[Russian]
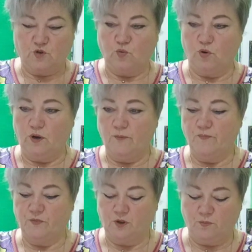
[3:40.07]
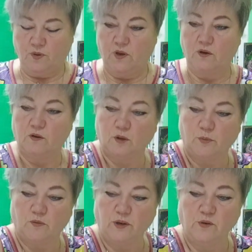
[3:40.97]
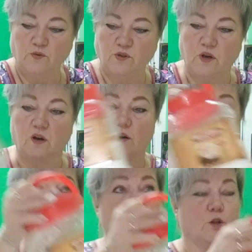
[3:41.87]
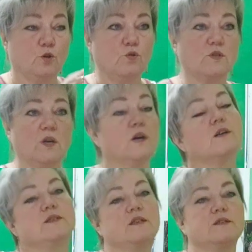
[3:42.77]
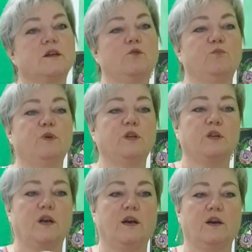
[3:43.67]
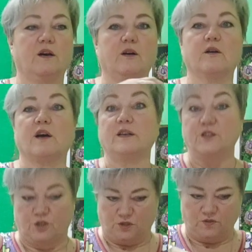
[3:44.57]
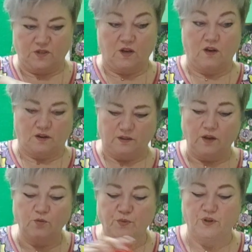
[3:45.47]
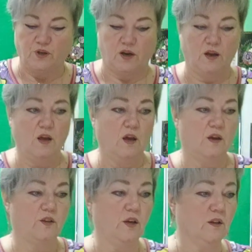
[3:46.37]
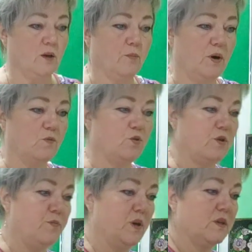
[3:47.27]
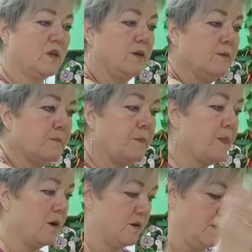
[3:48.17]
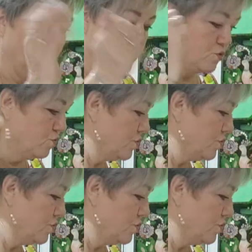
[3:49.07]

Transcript: соль. Теперь добавляю сахар. Но сахар здесь на любителя, количество сахара, на любителя. Я добавлю, ребятки, так, я ложку